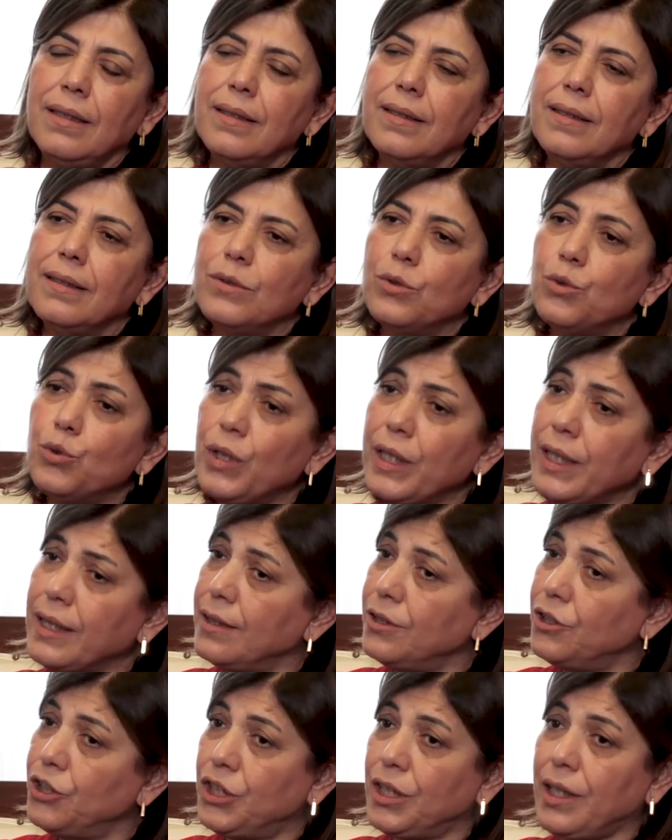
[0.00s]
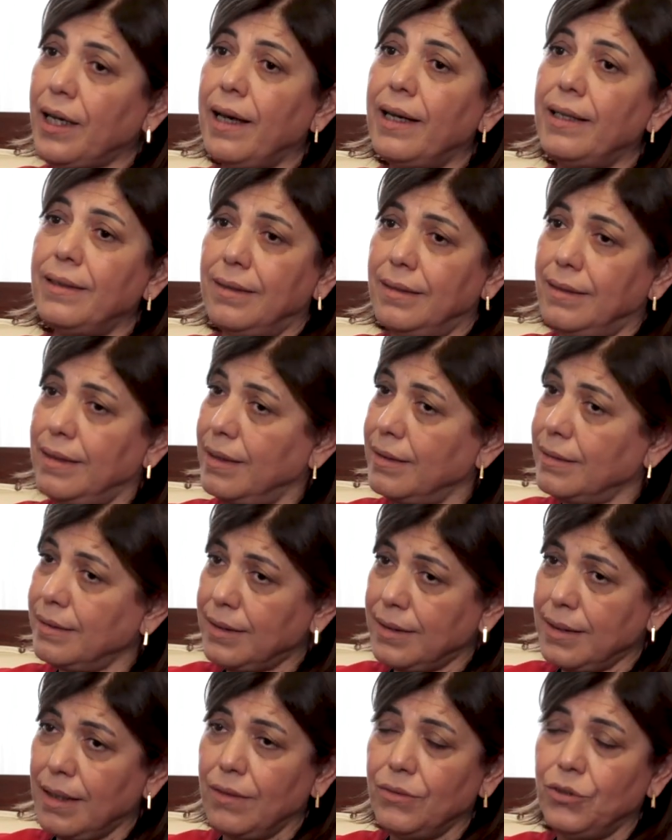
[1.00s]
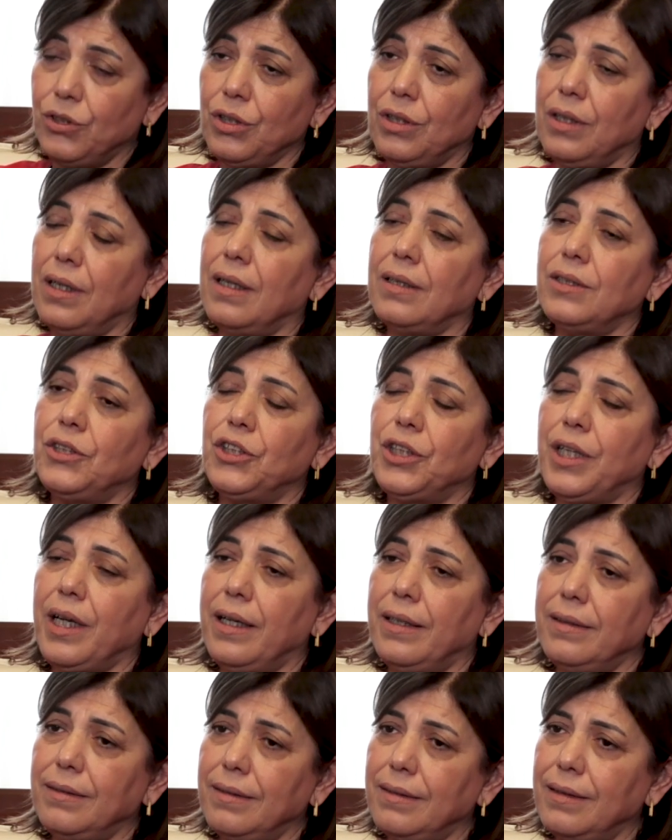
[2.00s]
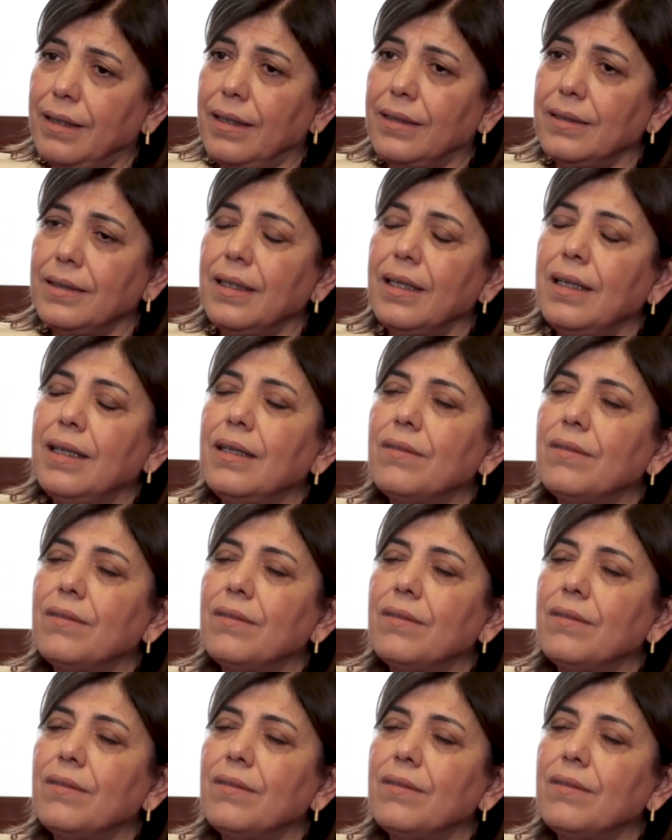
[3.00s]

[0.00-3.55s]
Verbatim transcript: sürekli şikayet eden, savcılığa şikayet eden